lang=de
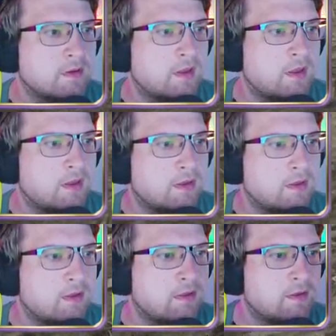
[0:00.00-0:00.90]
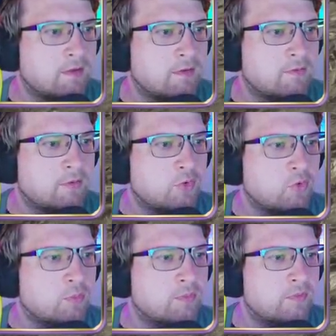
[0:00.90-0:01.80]
Okay. Von
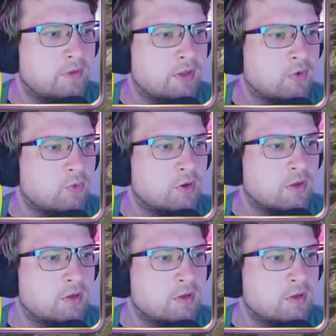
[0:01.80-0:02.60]
oben. Finde ich gut.